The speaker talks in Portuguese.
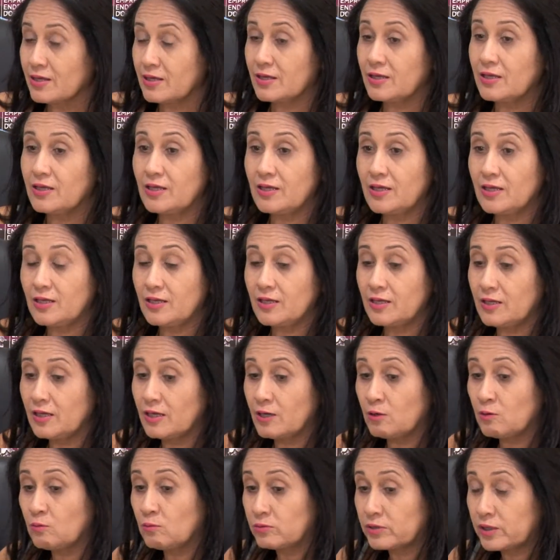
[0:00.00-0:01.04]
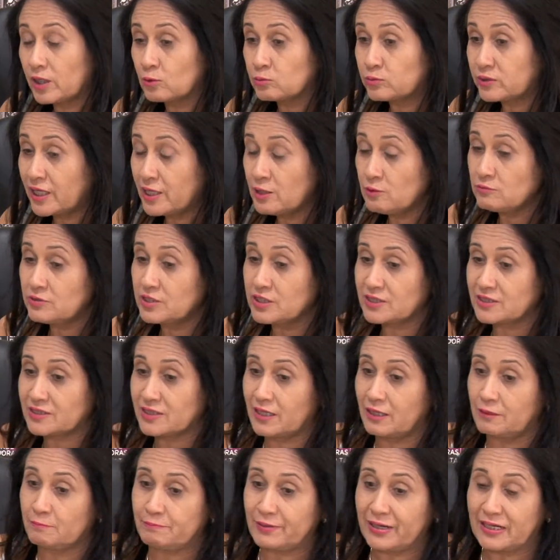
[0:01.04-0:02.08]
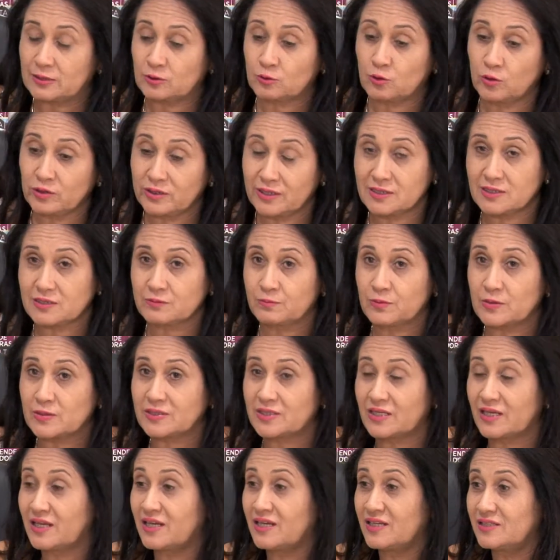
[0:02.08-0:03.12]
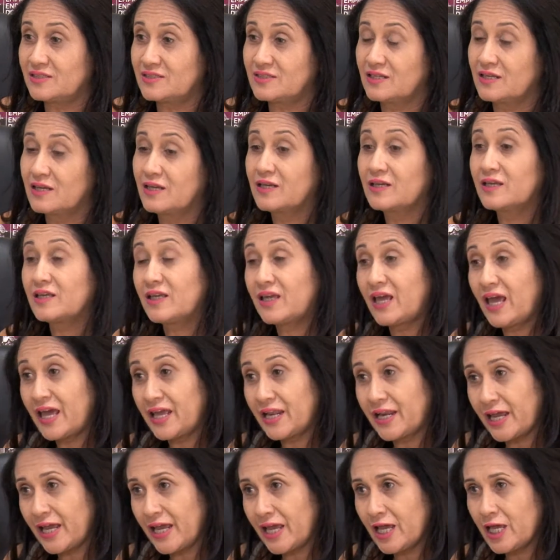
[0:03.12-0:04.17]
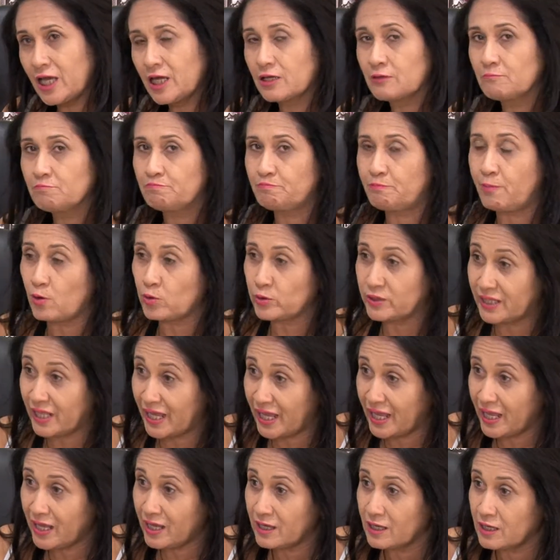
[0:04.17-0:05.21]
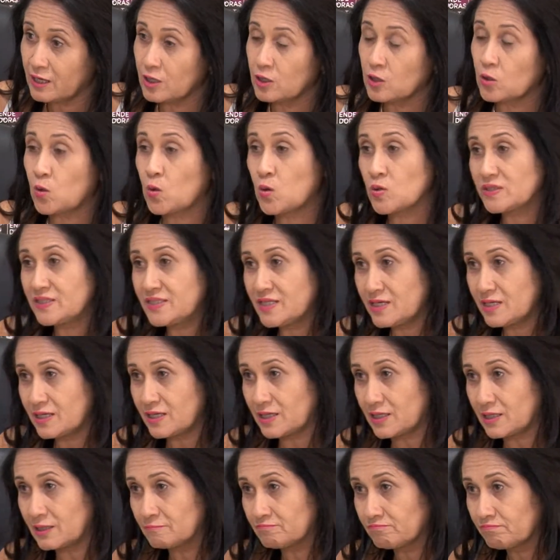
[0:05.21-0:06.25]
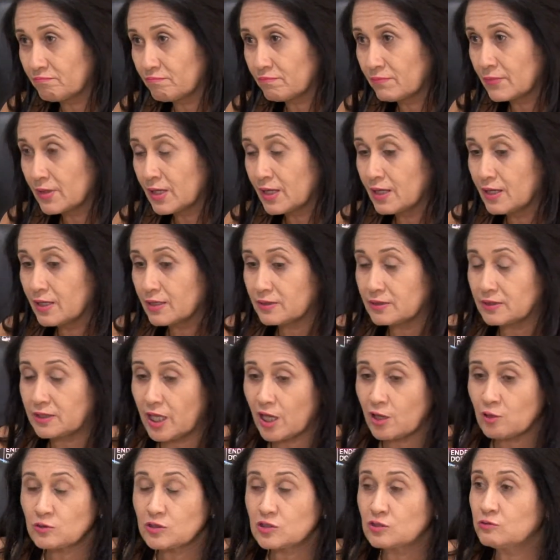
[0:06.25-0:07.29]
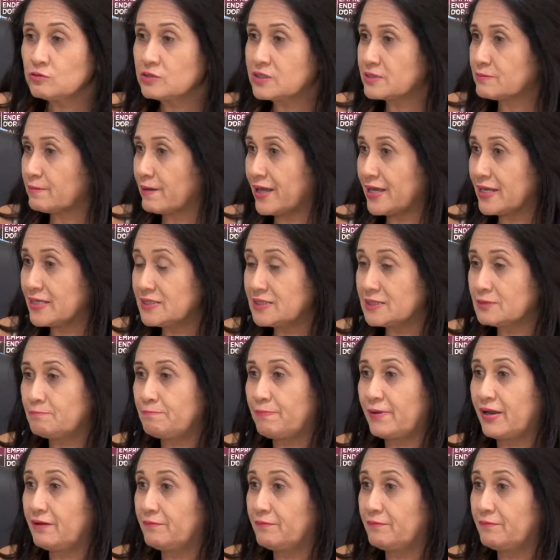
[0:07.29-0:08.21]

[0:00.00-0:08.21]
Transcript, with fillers: E o que eu tenho a dizer para todas vocês, querer, poder, conseguir. Deus nos fez